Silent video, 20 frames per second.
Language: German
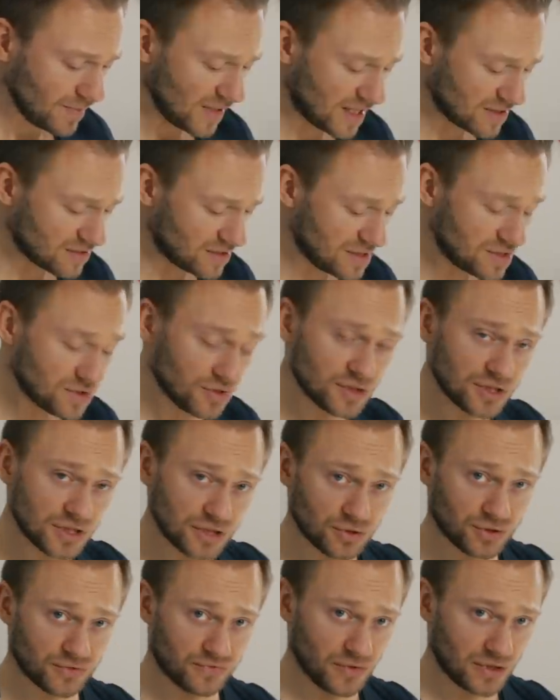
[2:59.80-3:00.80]
Also die solltet
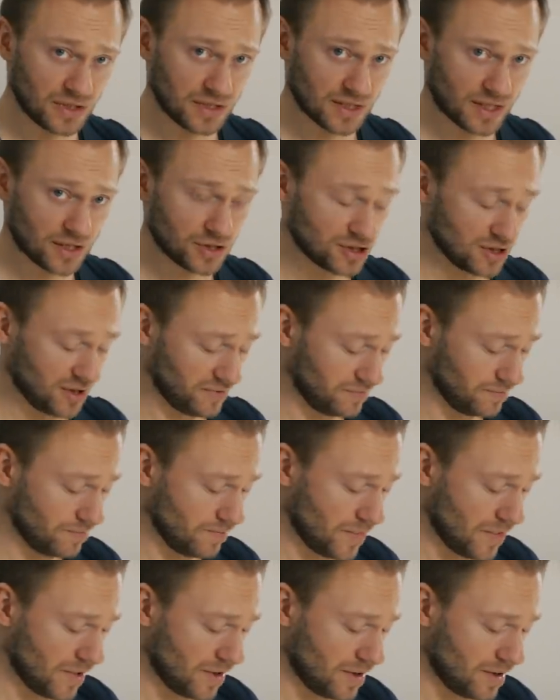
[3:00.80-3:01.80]
ihr euch wirklich
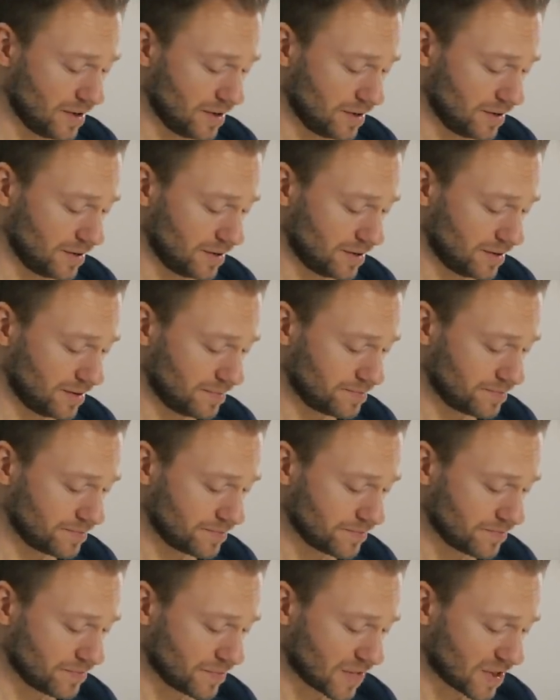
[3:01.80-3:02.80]
anschaffen,
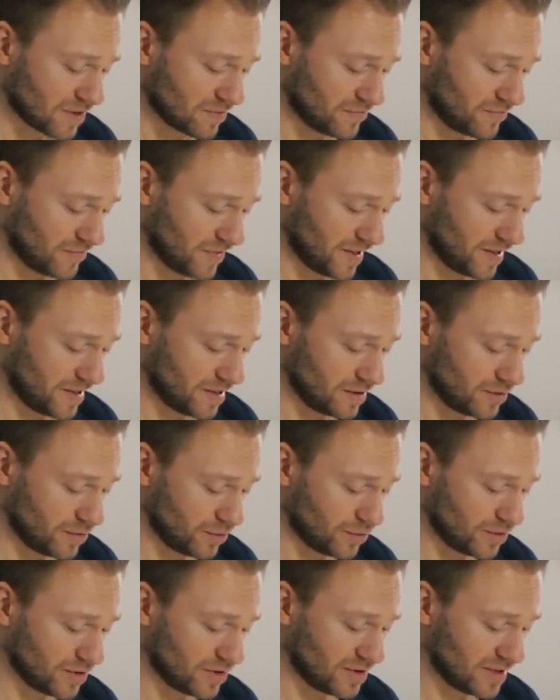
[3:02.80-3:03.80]
ähm, weil
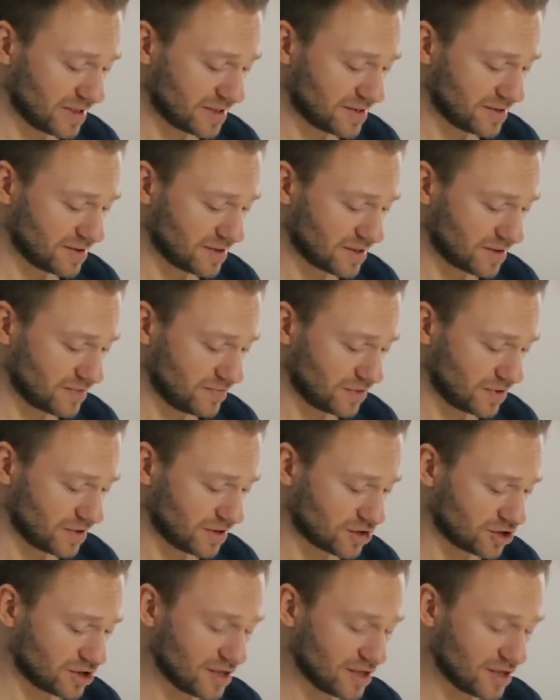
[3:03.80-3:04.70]
ohne lässt sich das wirklich